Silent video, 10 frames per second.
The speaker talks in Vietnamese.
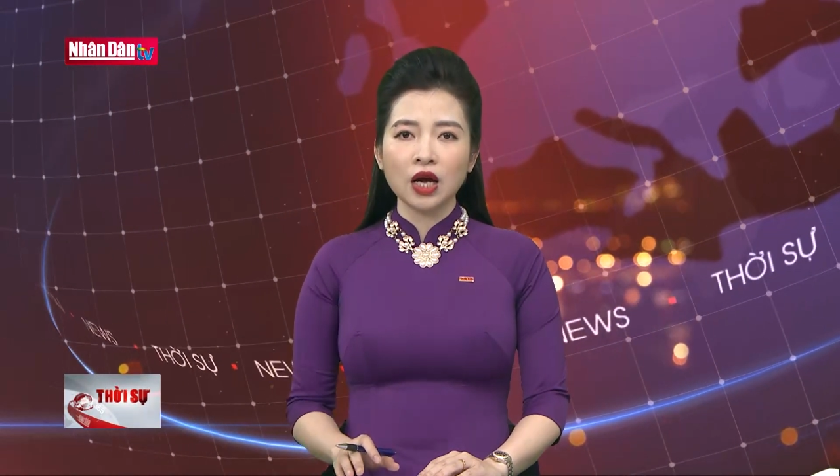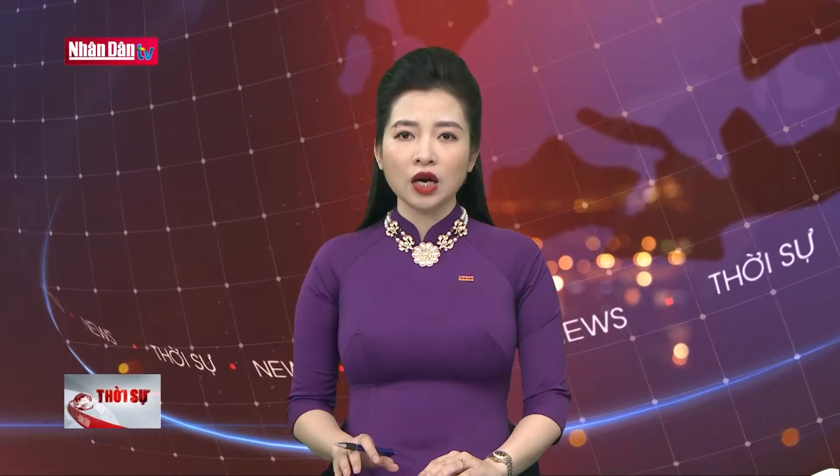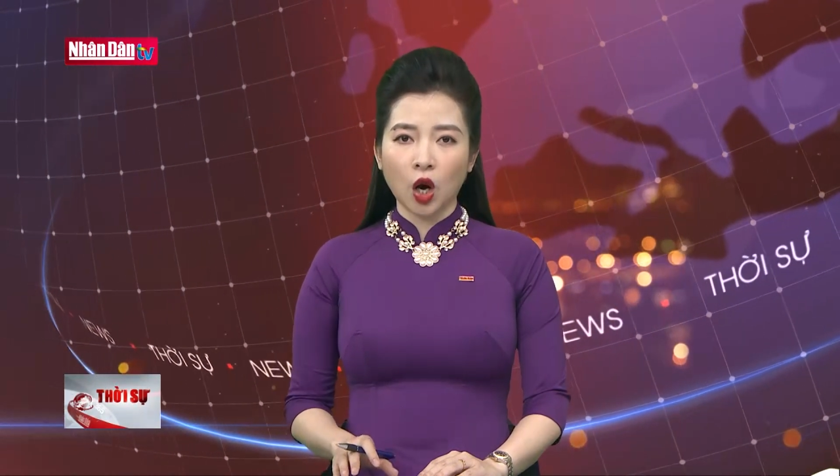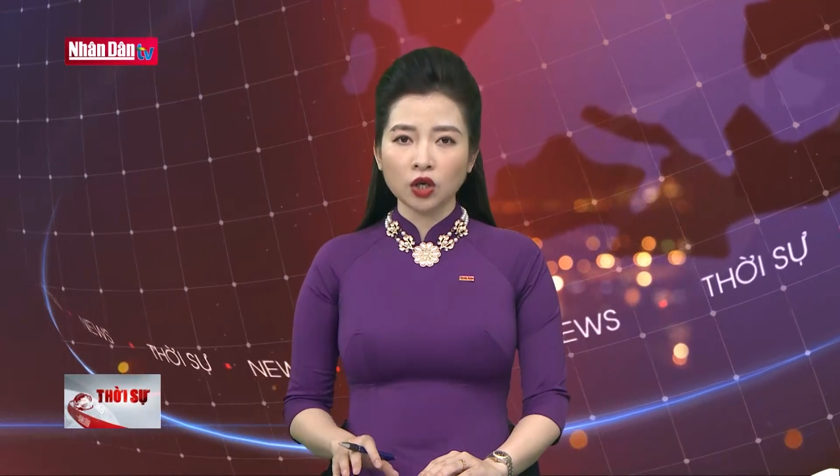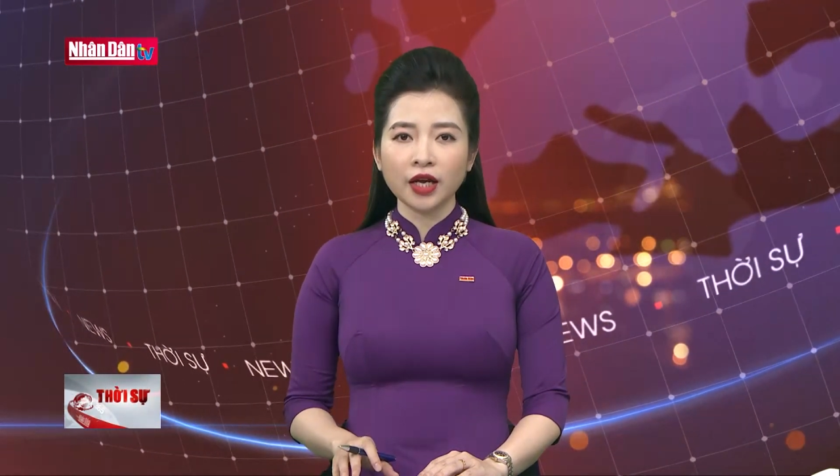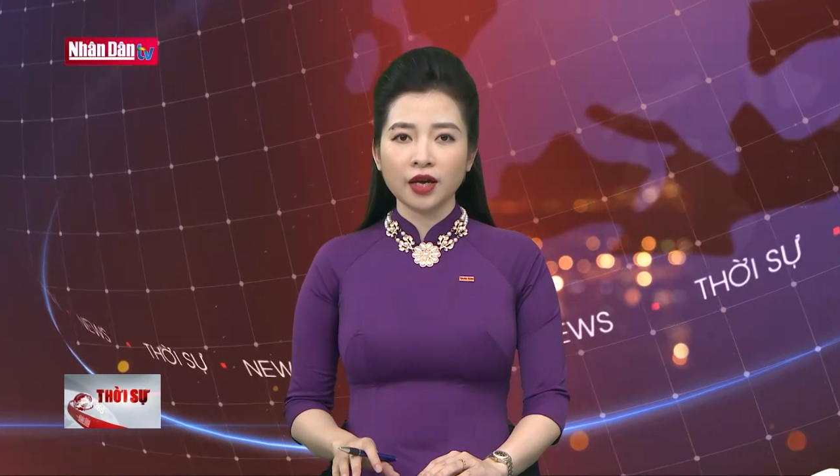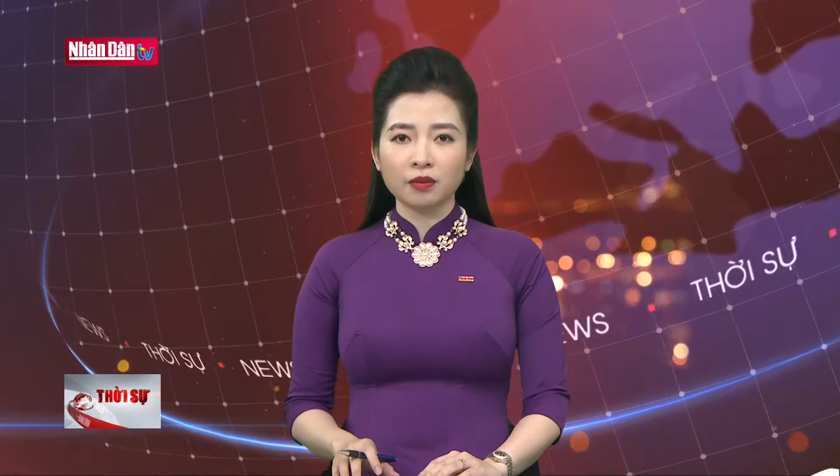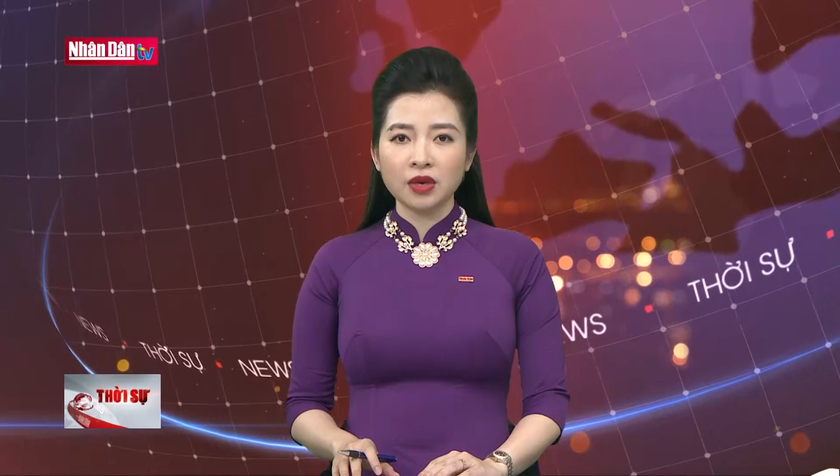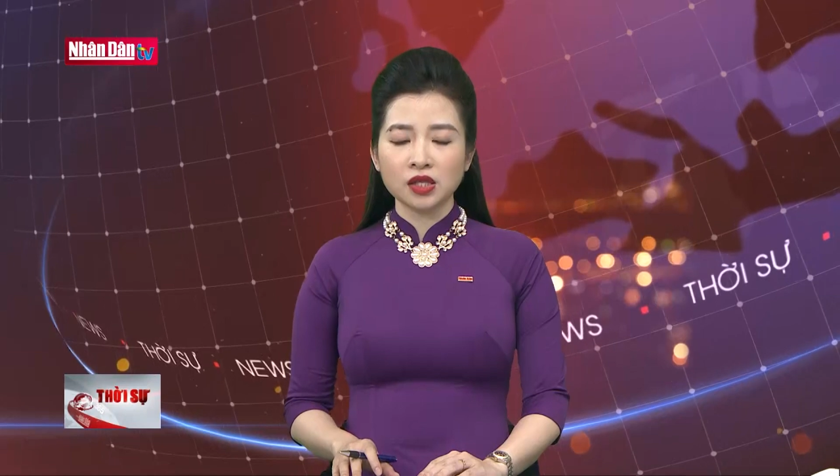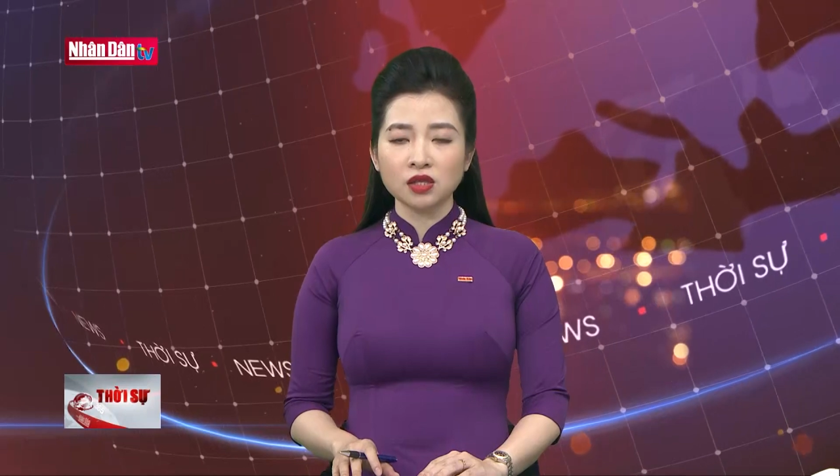có thể
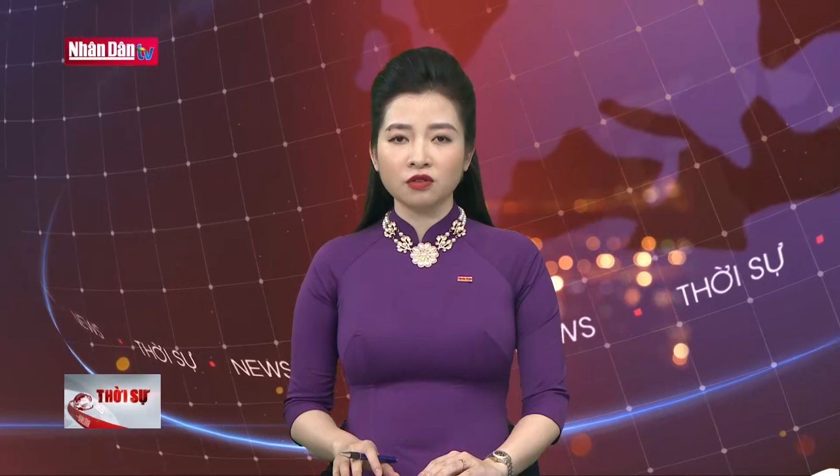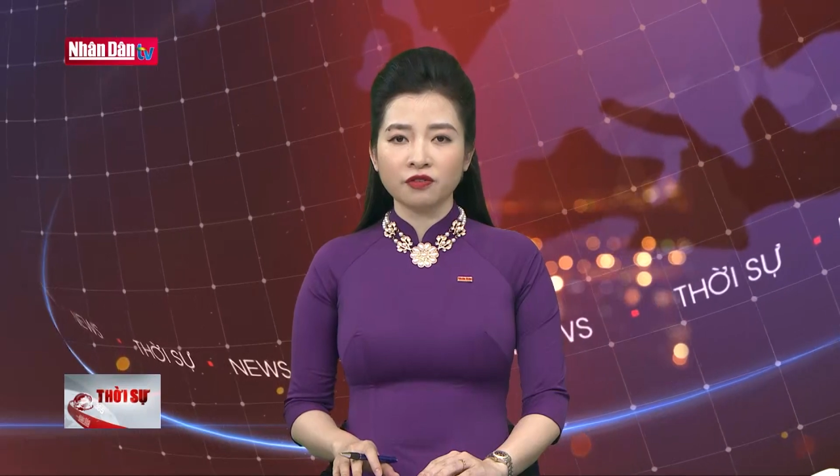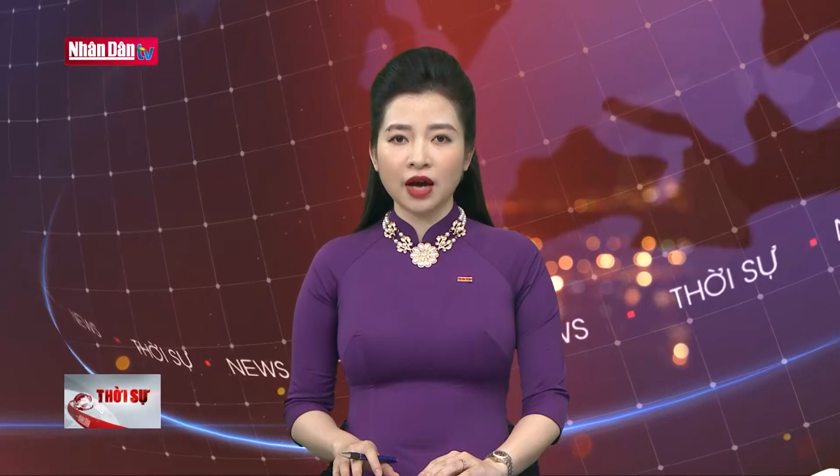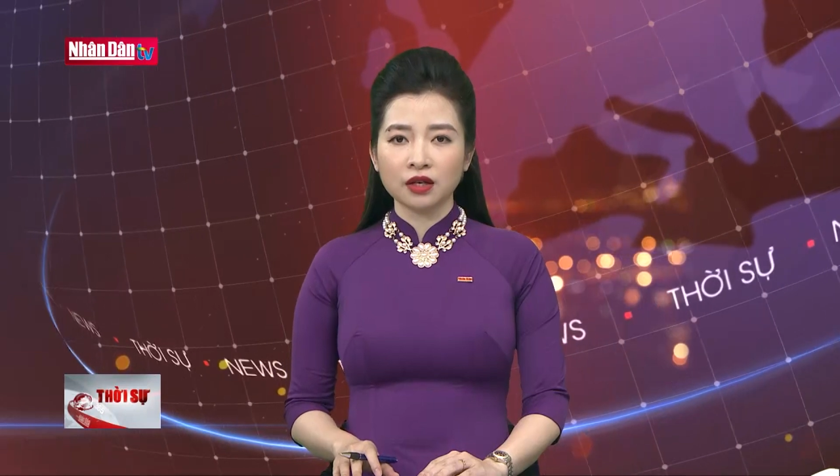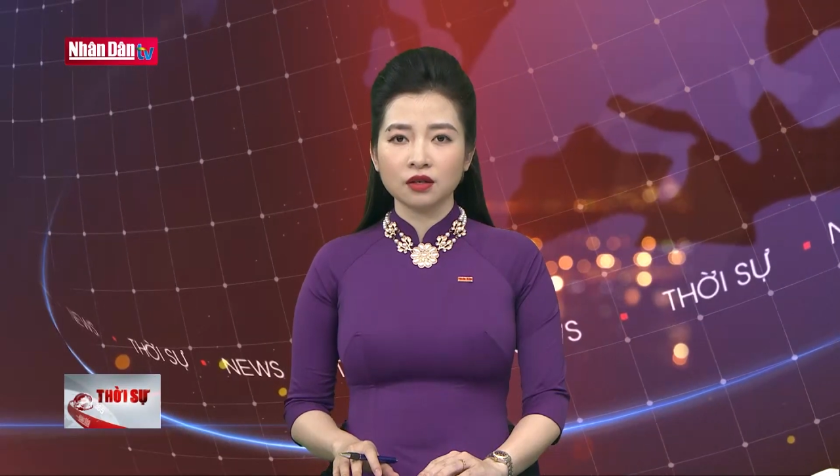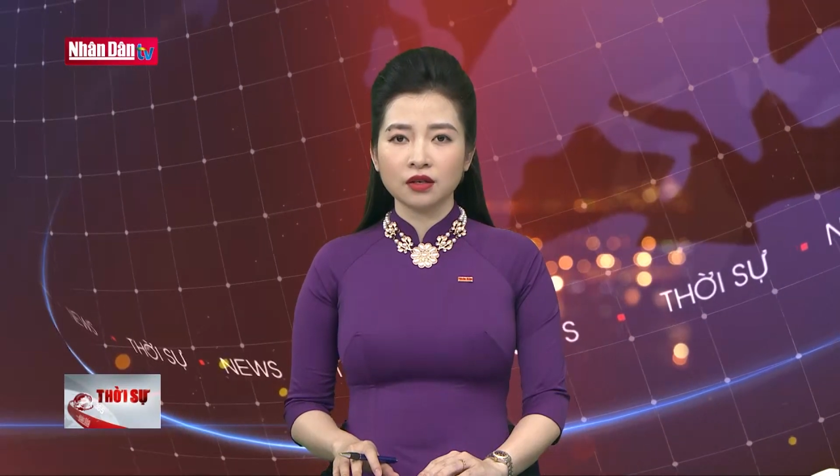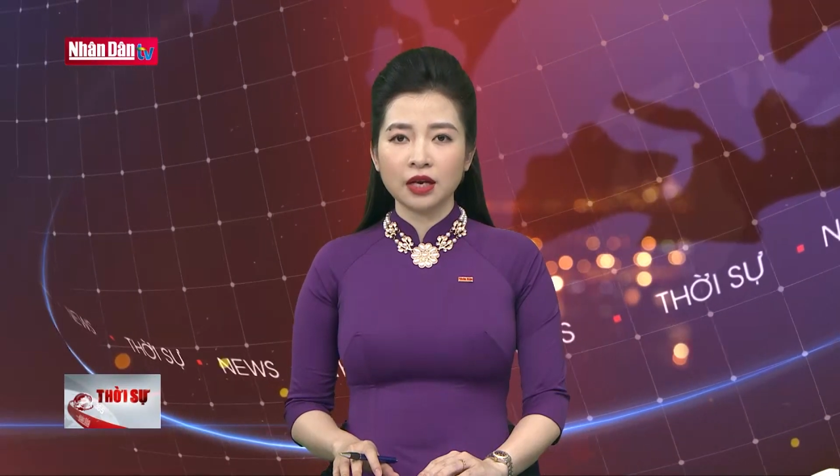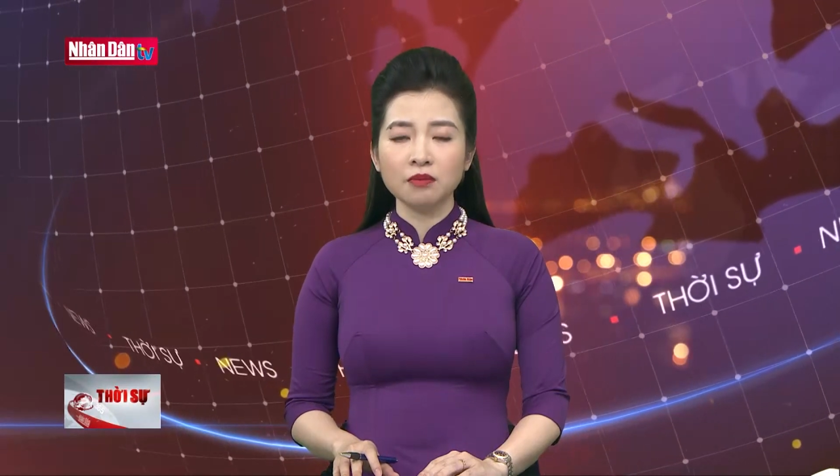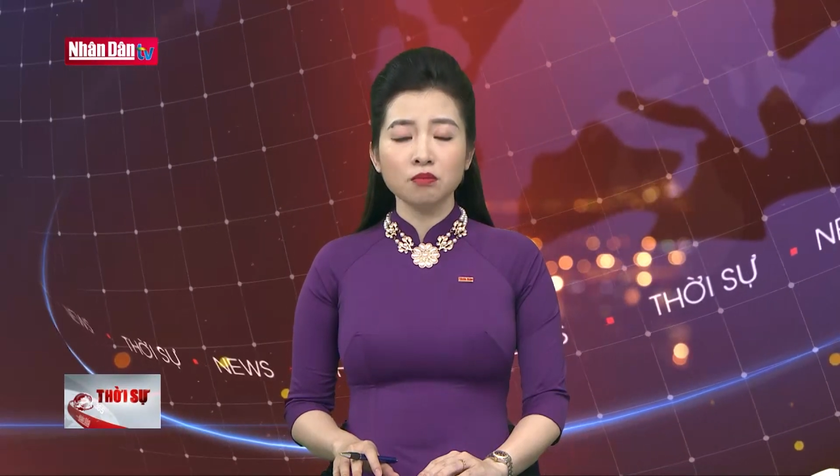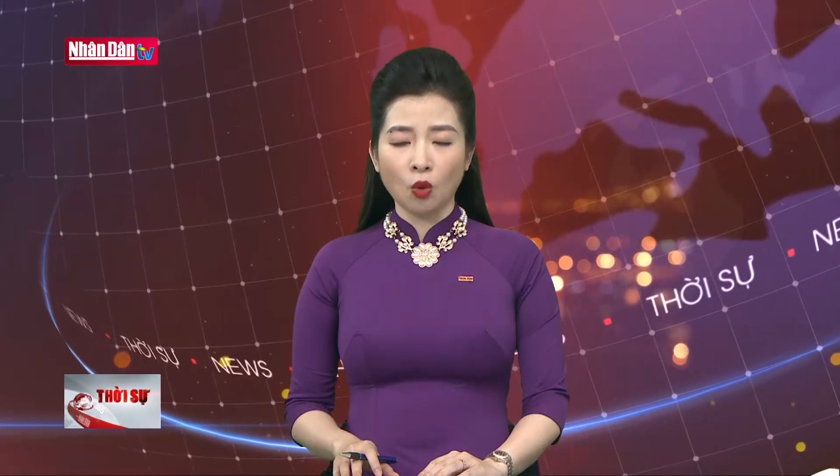bị xử phạt
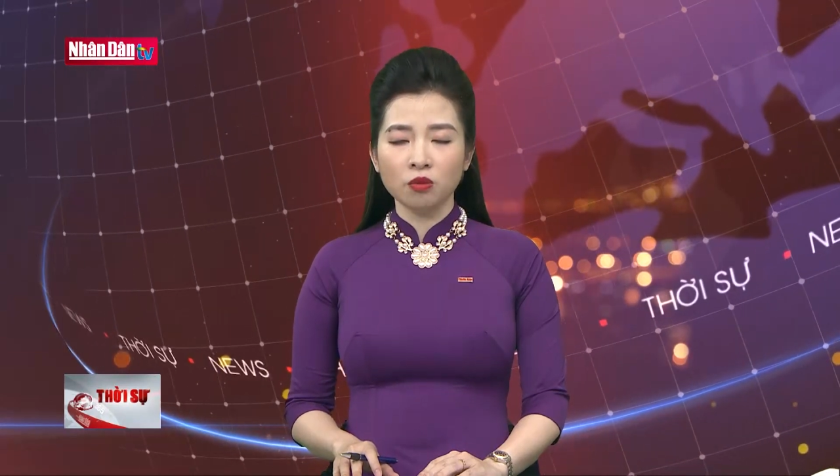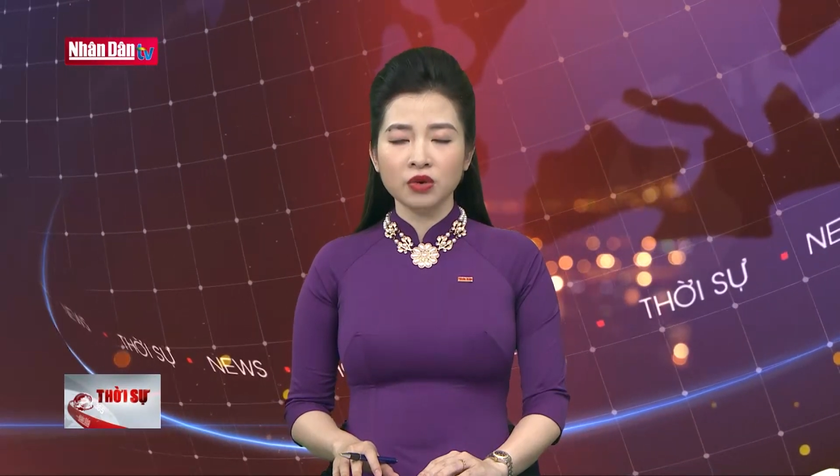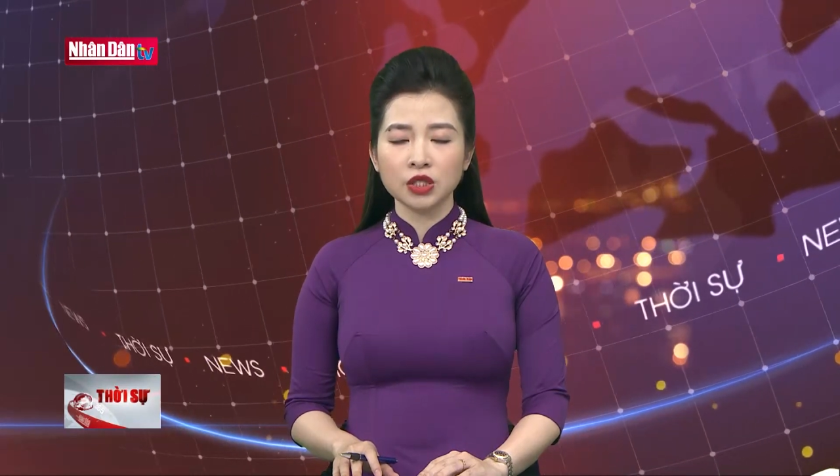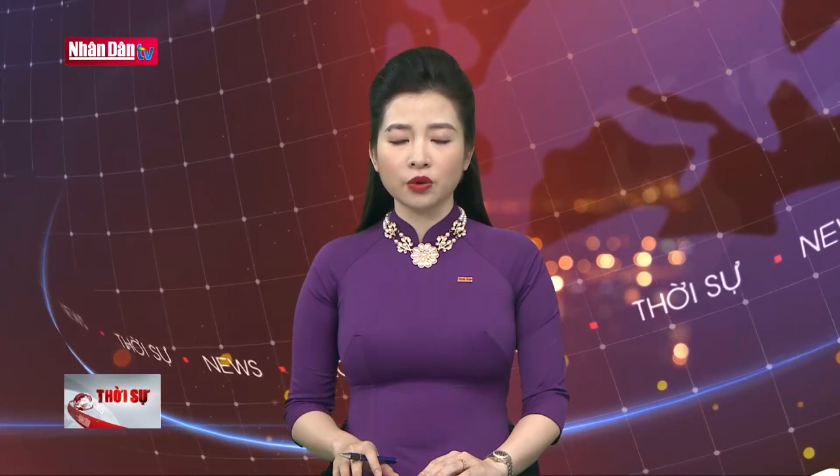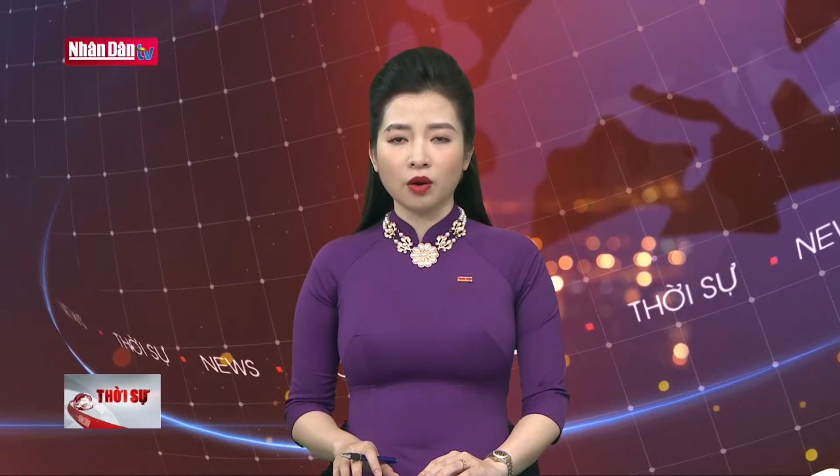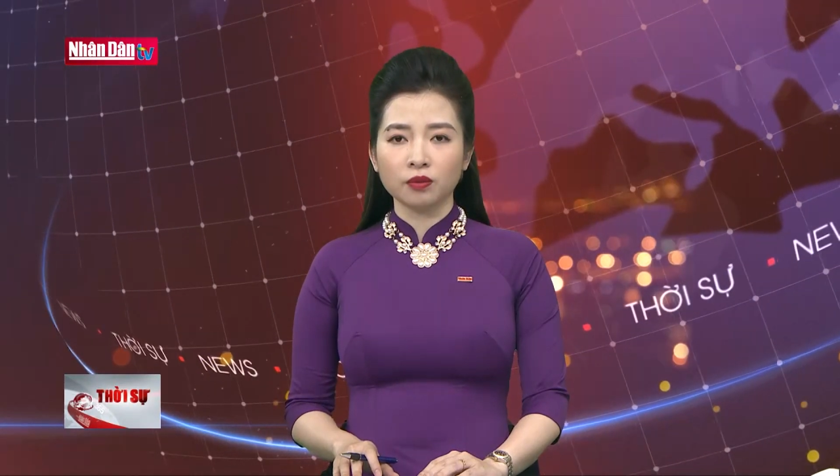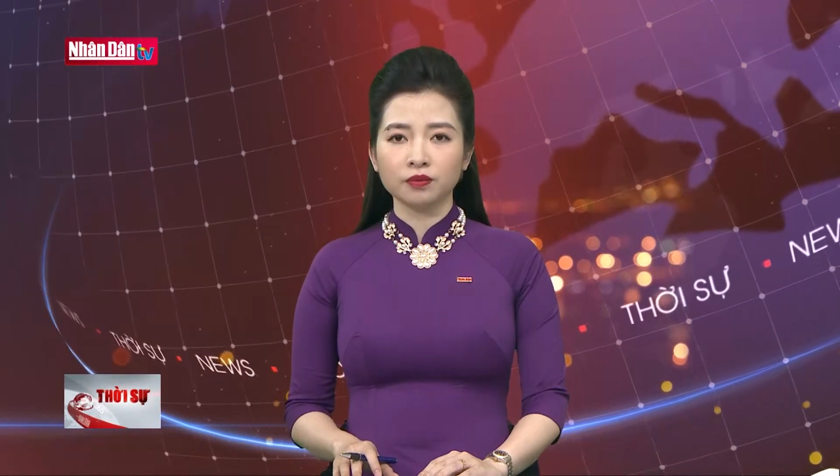đến 40 triệu đồng.